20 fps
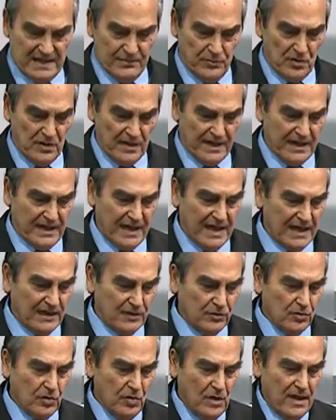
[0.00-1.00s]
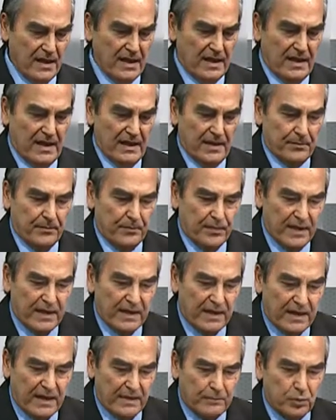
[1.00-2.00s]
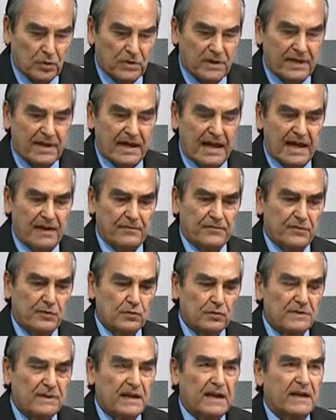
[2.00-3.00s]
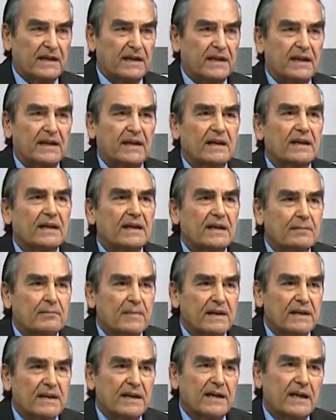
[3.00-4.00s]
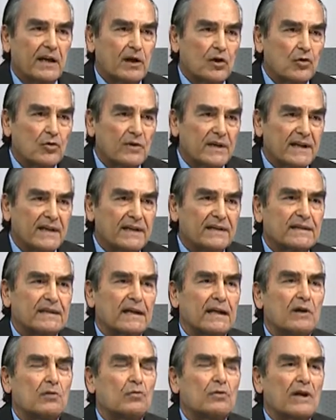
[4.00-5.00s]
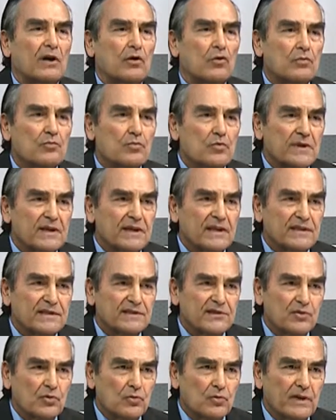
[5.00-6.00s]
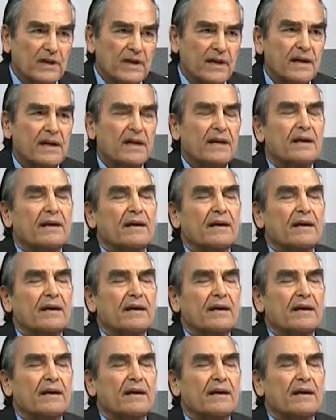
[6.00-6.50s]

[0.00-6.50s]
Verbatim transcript: stiamo creando per poter affrontare in maniera corretta una comunicazione